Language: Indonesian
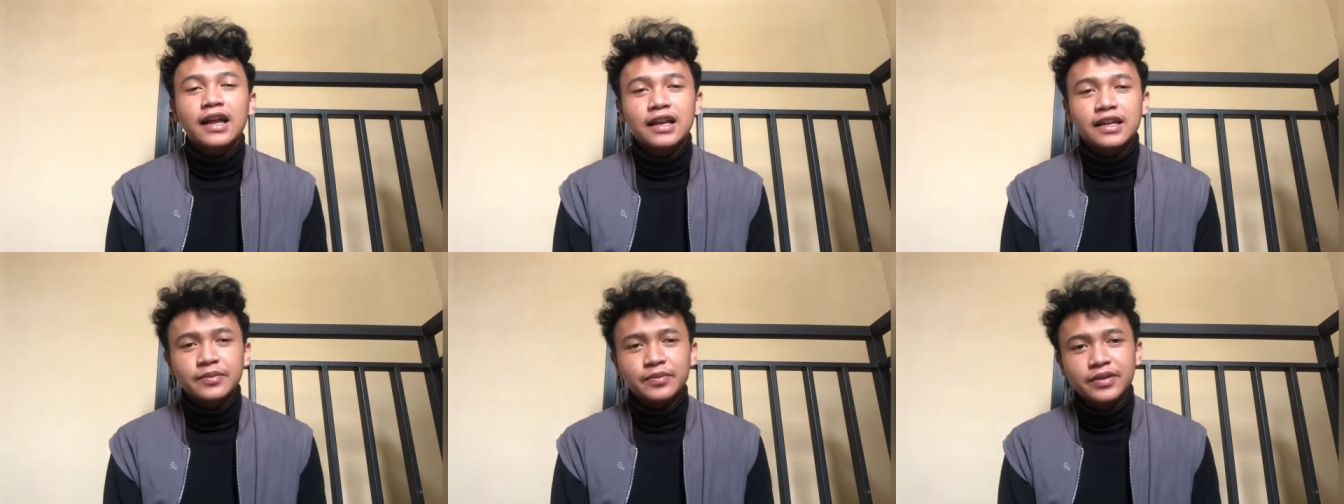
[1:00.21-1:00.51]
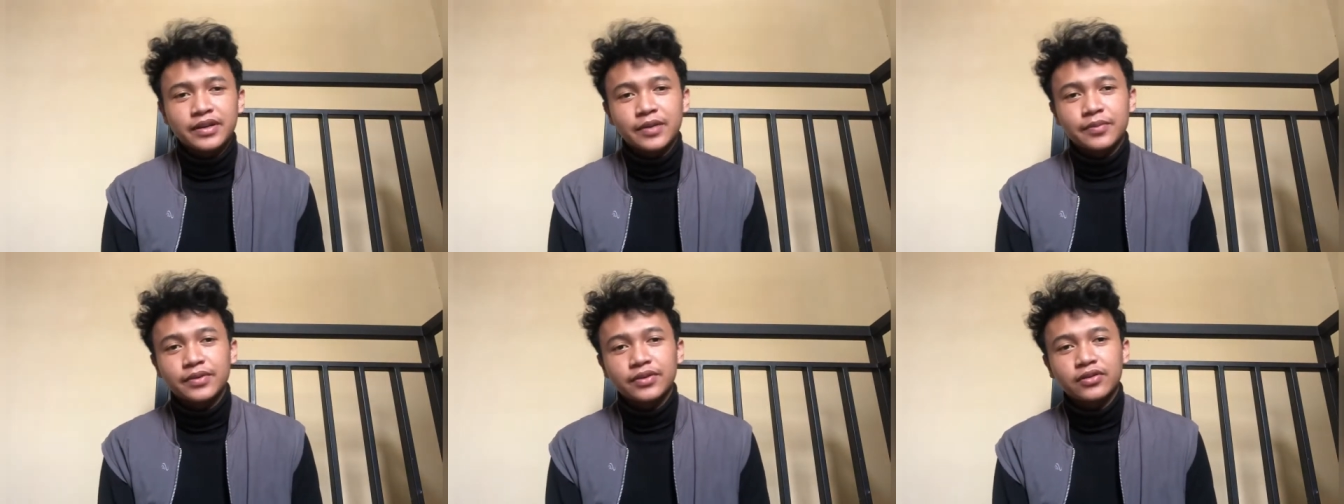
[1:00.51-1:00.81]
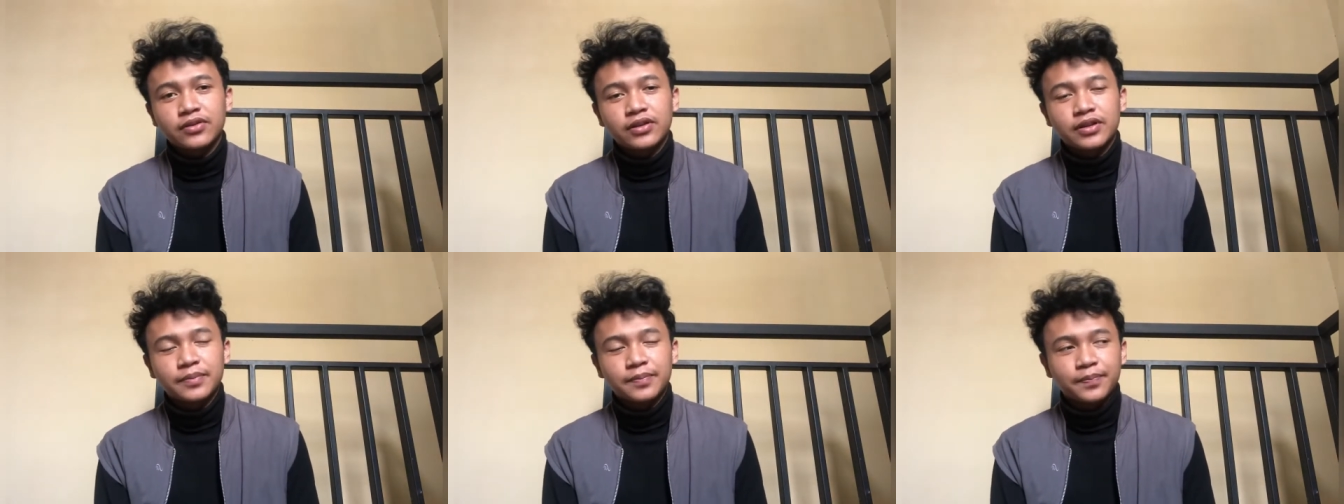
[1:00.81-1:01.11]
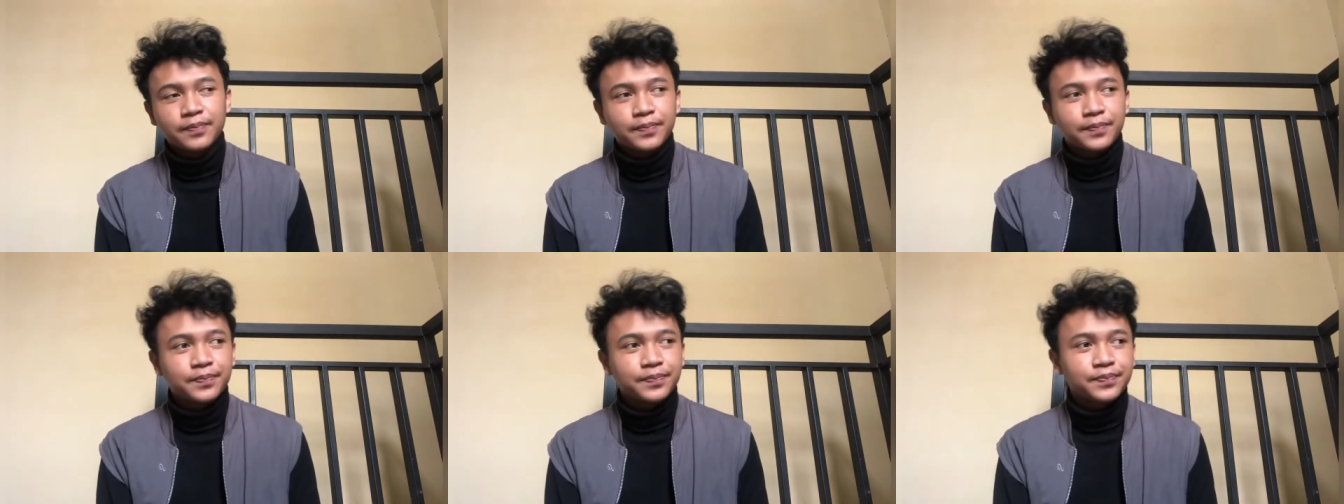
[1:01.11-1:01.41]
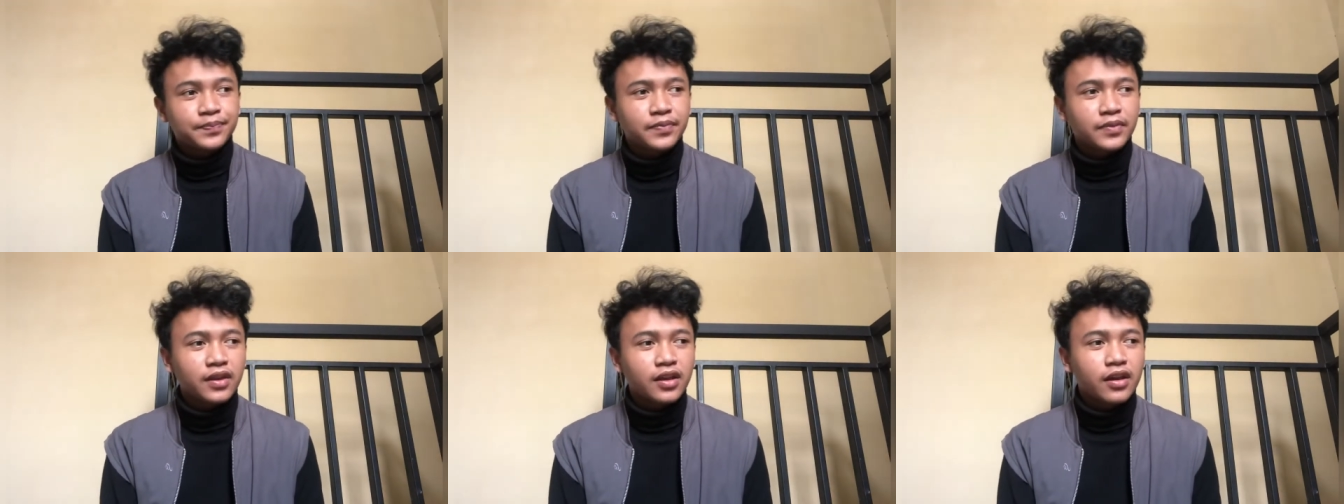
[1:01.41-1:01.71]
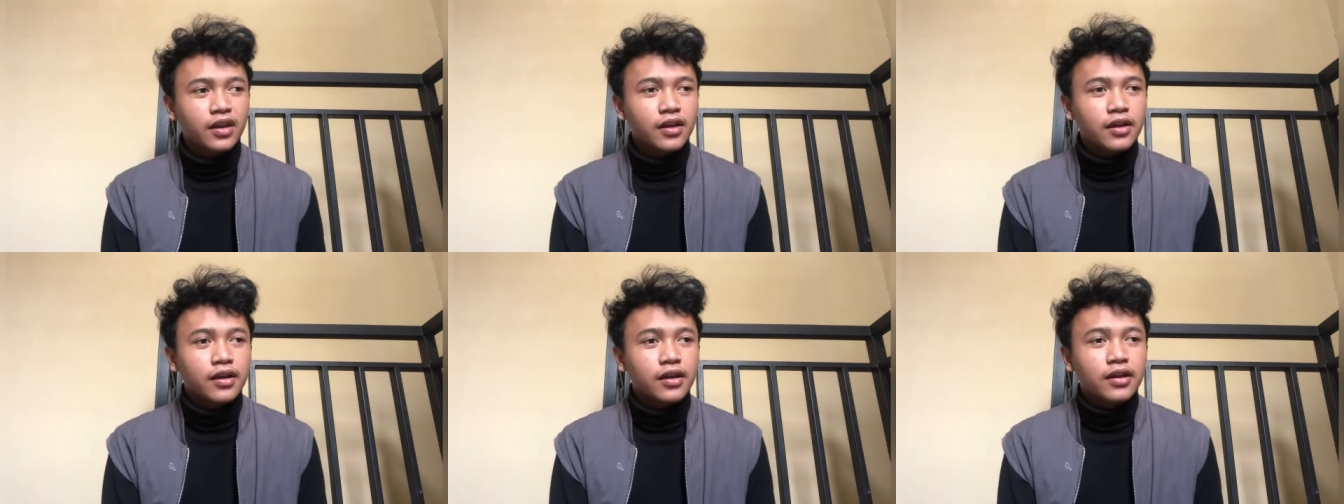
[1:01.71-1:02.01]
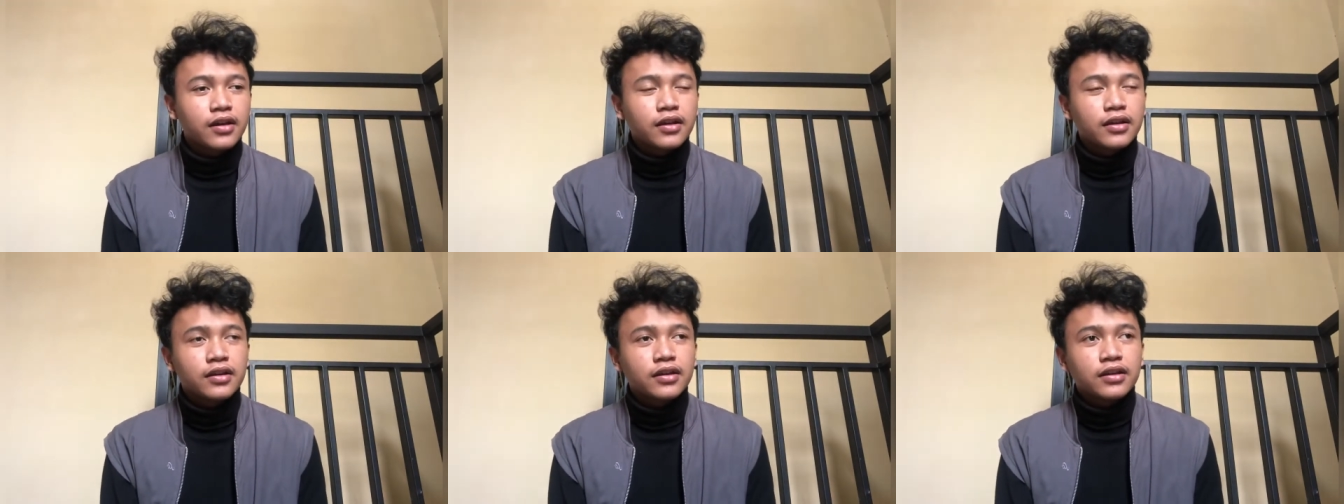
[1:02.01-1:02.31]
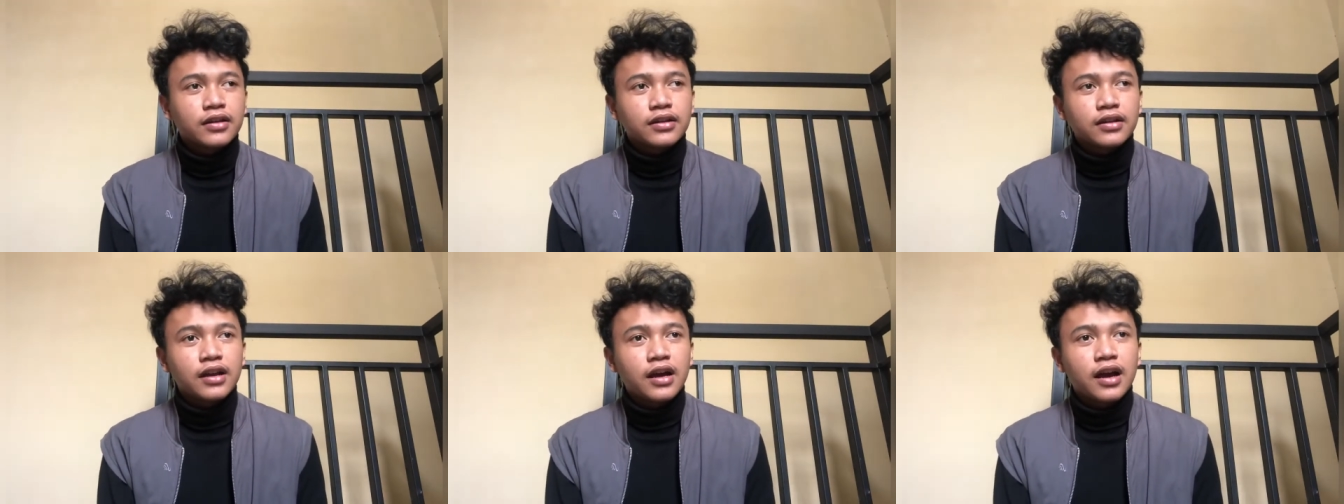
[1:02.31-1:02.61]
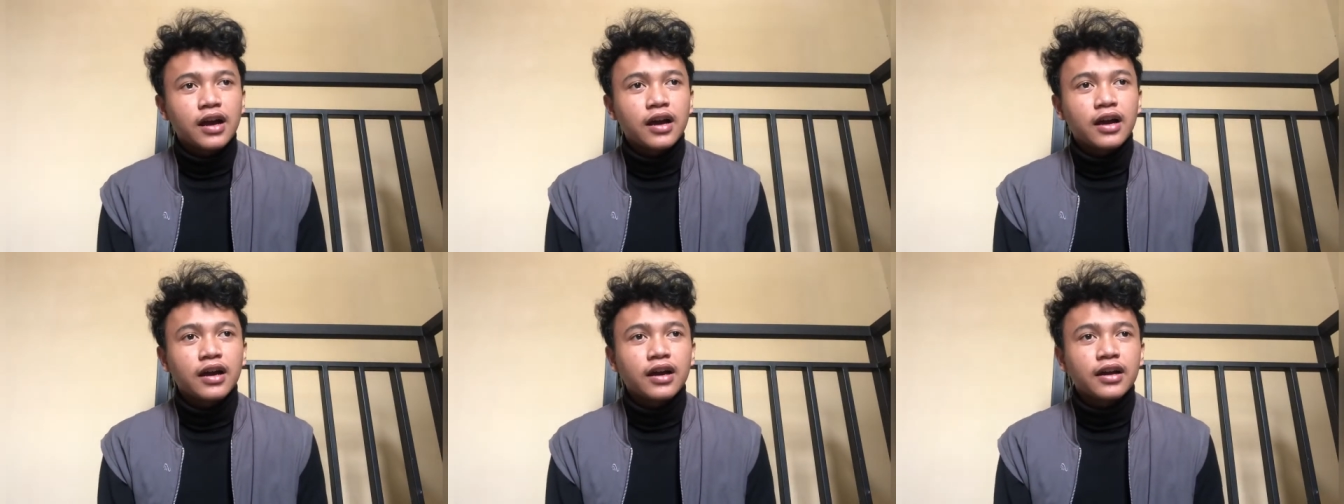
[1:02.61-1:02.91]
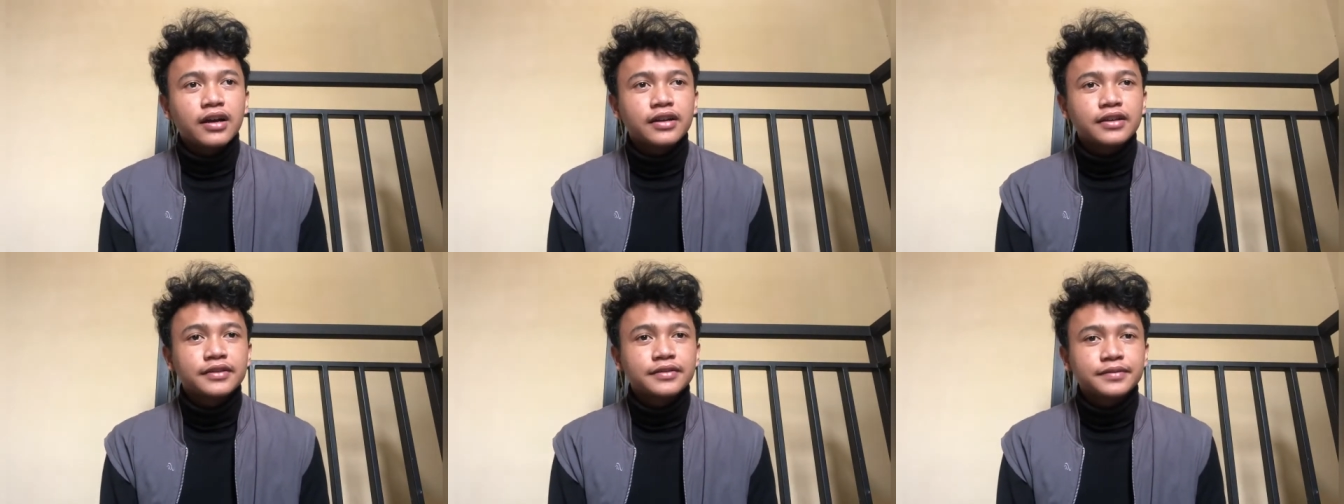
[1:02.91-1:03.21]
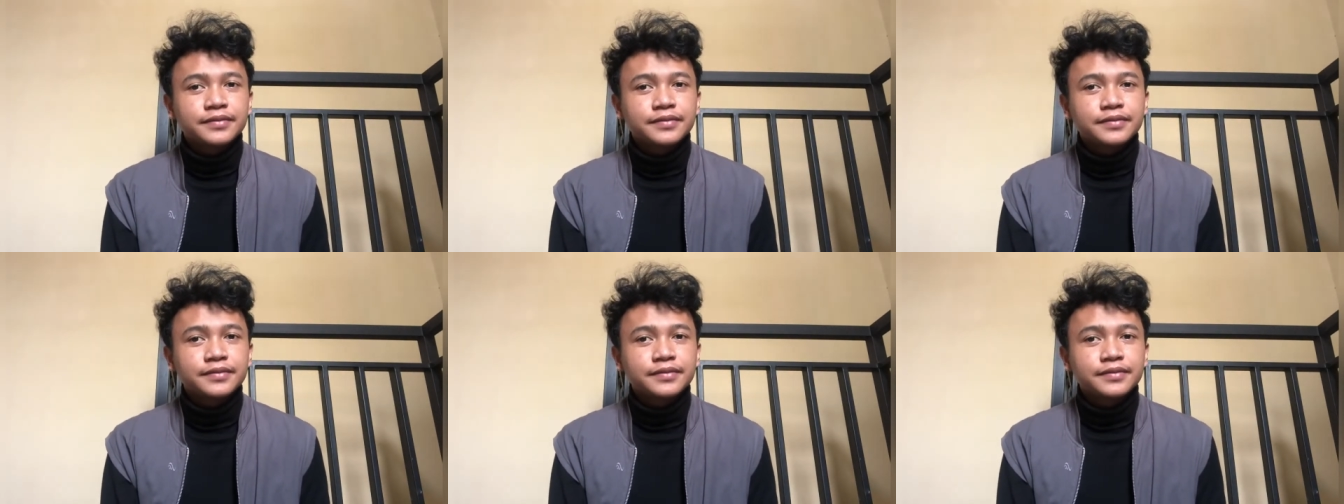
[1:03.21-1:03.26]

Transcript: Ali bin Abi Thalib. Dan